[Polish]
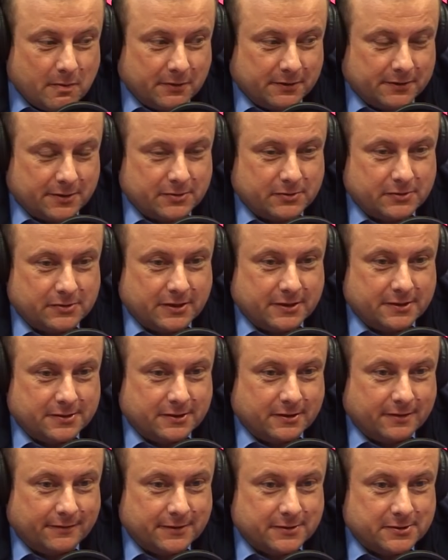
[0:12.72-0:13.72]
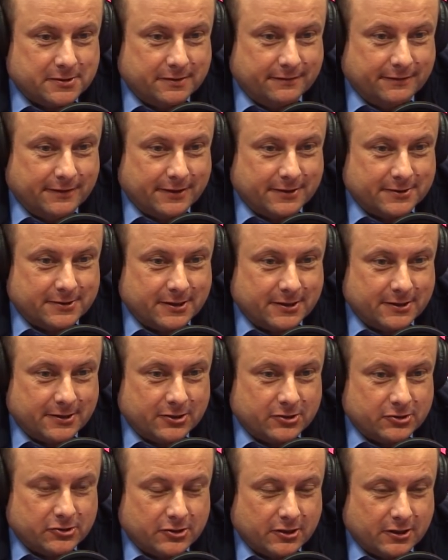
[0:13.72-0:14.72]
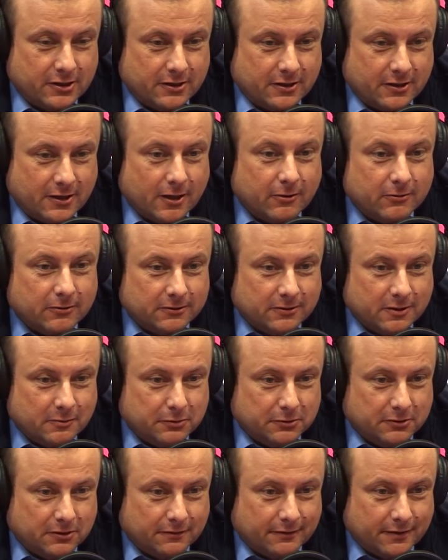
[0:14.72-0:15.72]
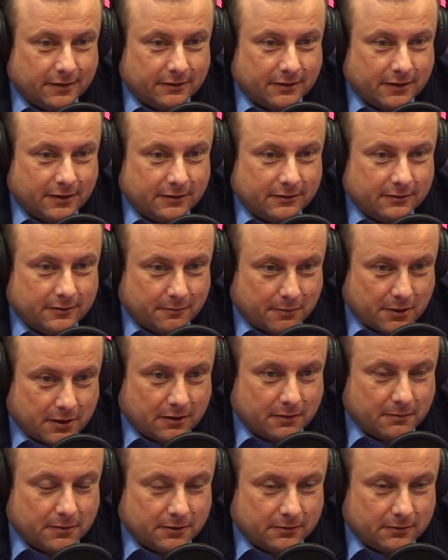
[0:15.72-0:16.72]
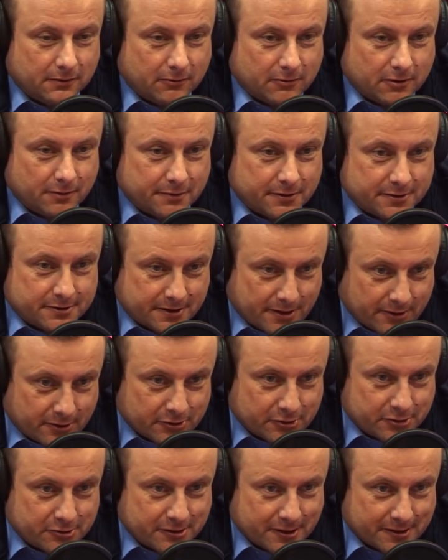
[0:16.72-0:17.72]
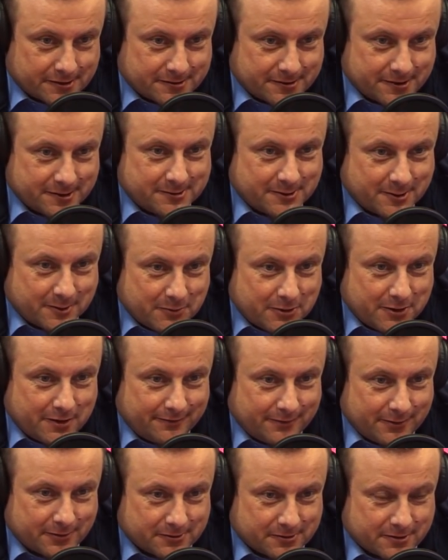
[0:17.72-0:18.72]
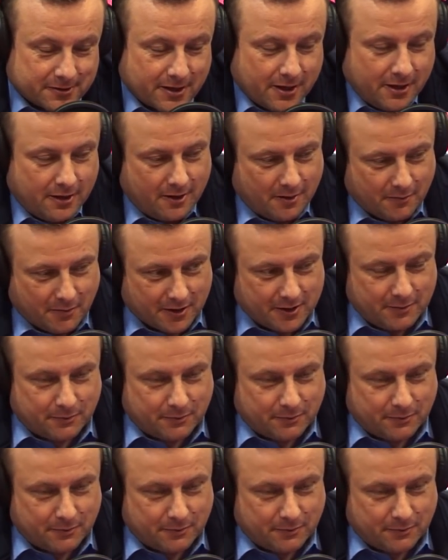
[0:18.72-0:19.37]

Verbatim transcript: od razu zaryzykować stwierdzenie, że eurodeputowana do Parlamentu Europejskiego rzecz jasna z ramienia wiosny. Inspe. Pani